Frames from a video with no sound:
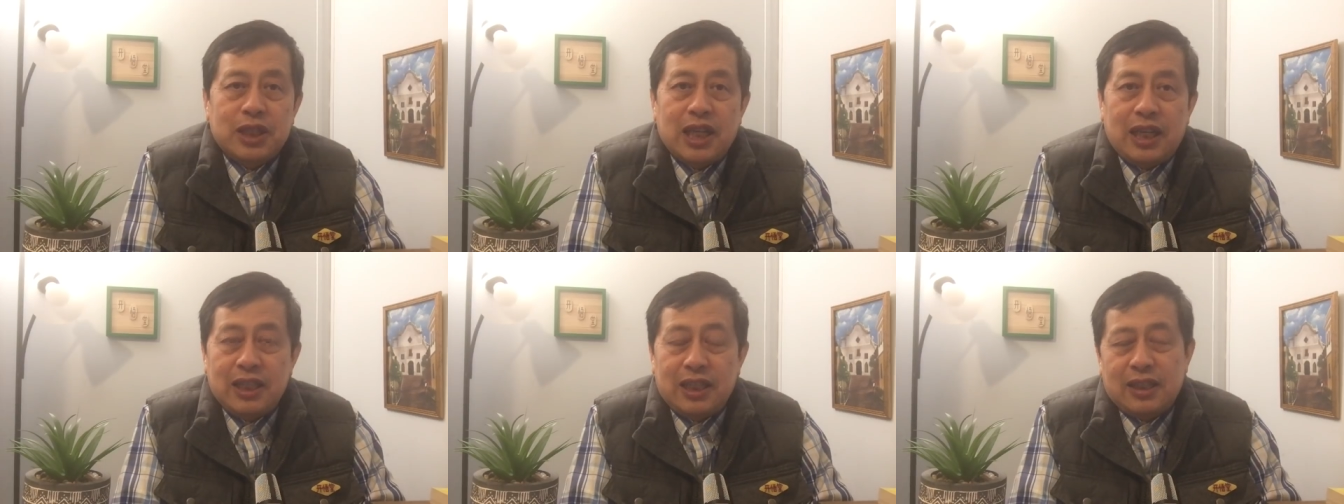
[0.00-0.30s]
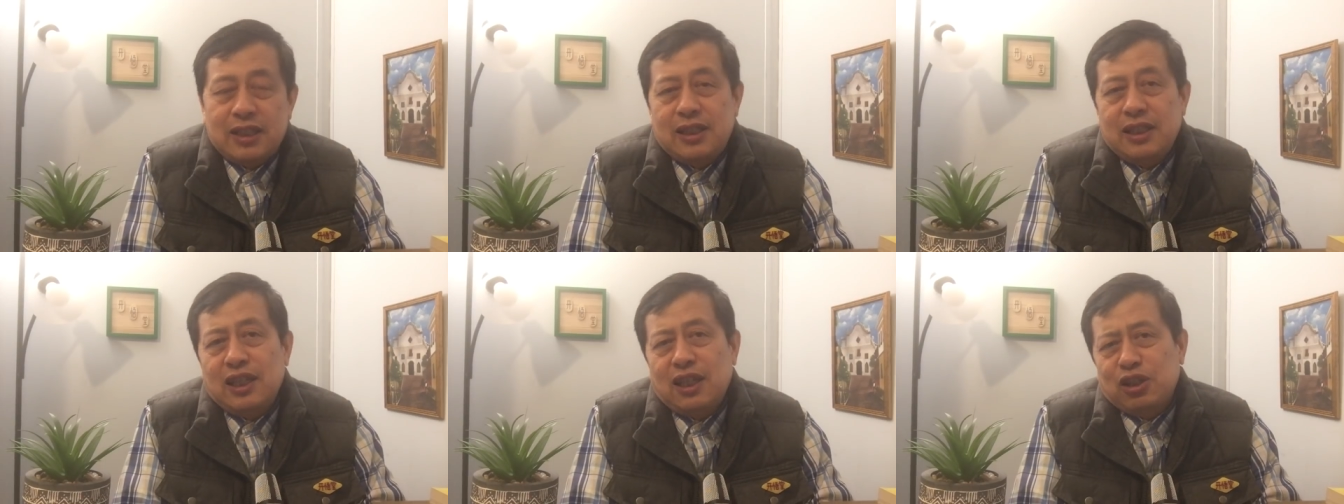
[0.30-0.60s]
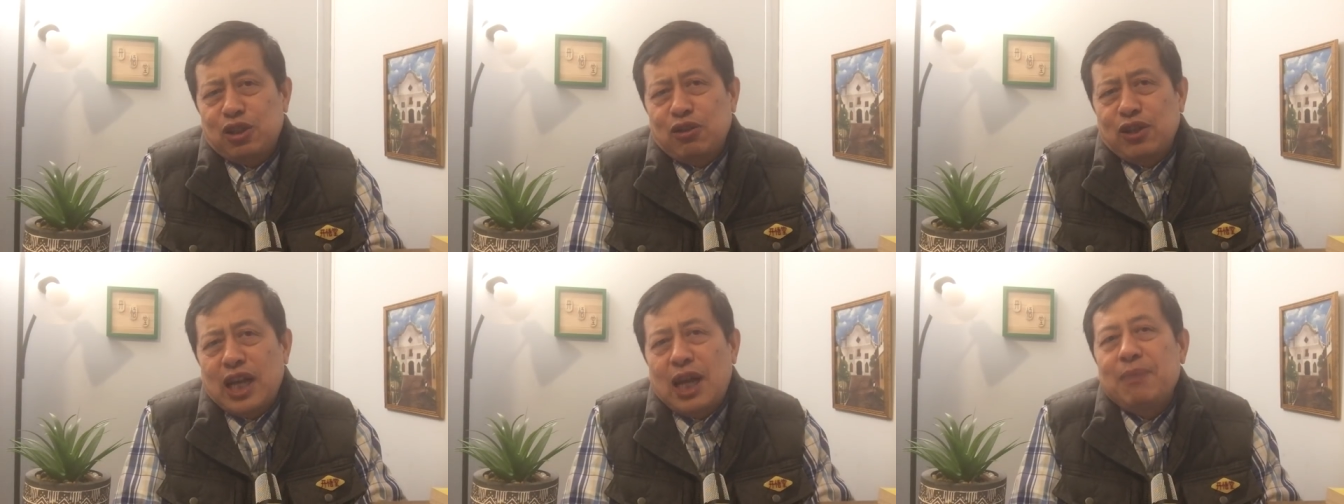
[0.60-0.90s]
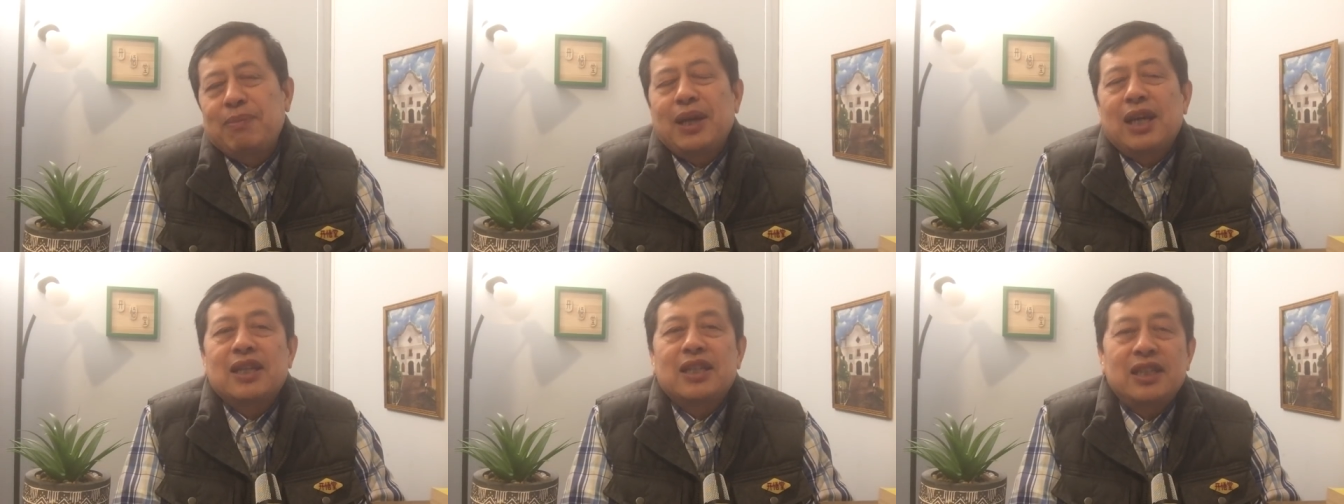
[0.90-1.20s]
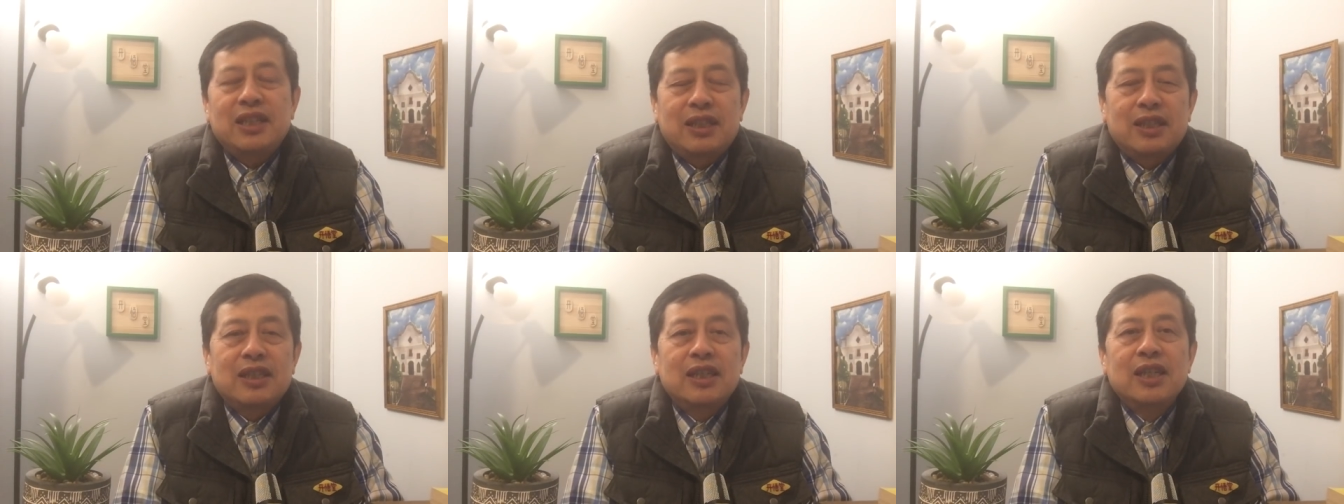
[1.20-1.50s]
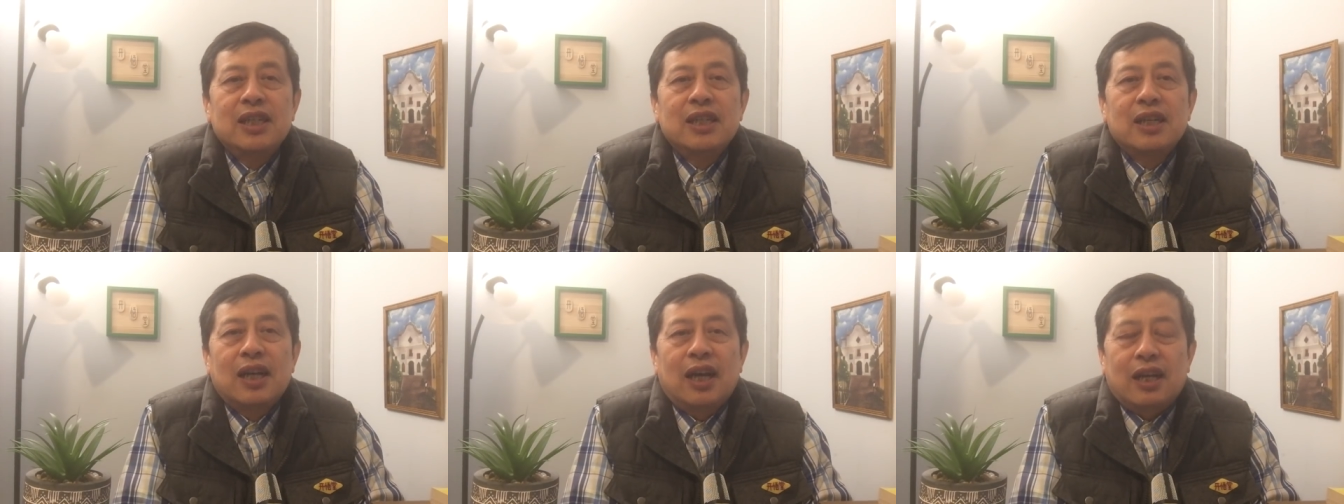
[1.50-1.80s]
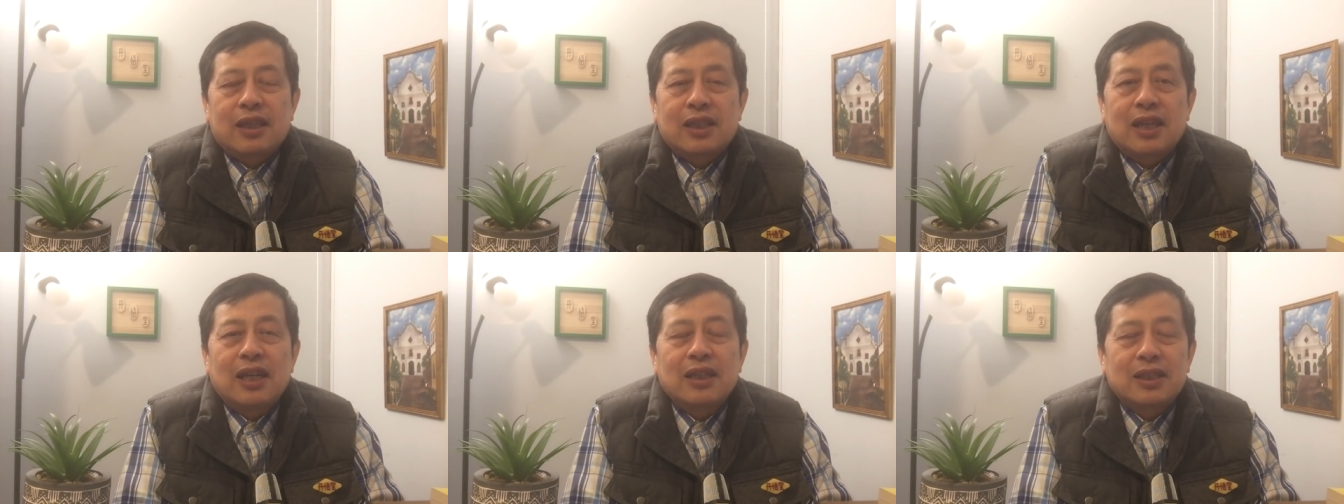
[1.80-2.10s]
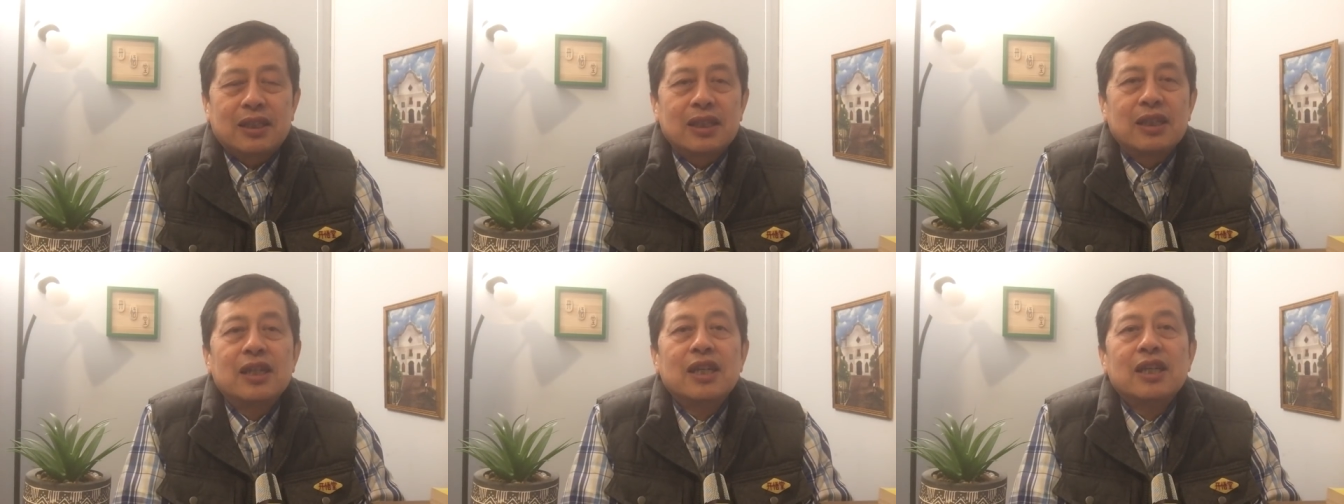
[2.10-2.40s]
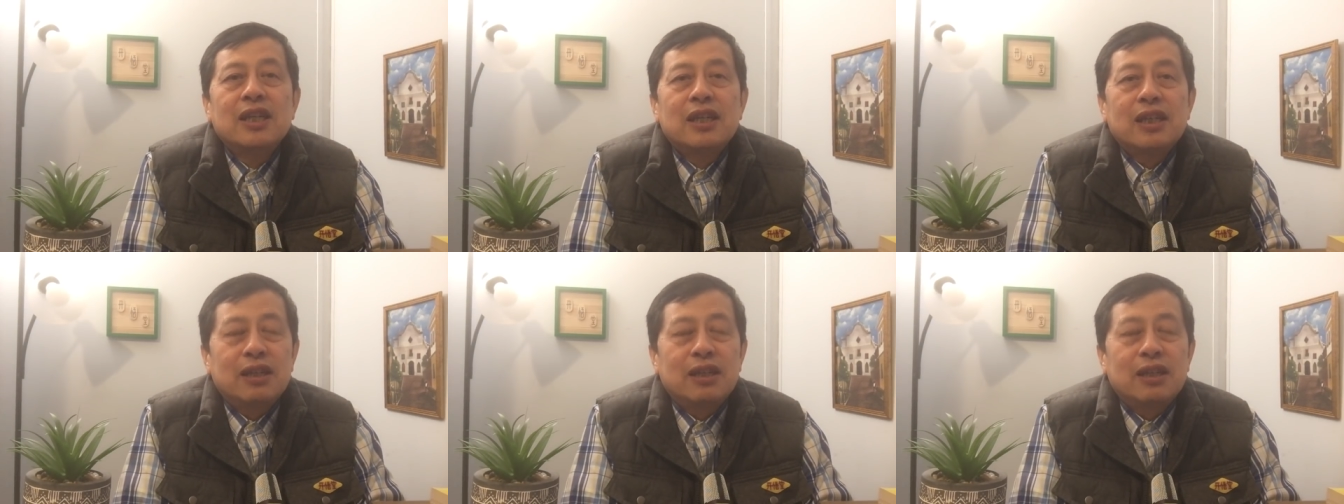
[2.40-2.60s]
大家思想都改变了一些啊，但是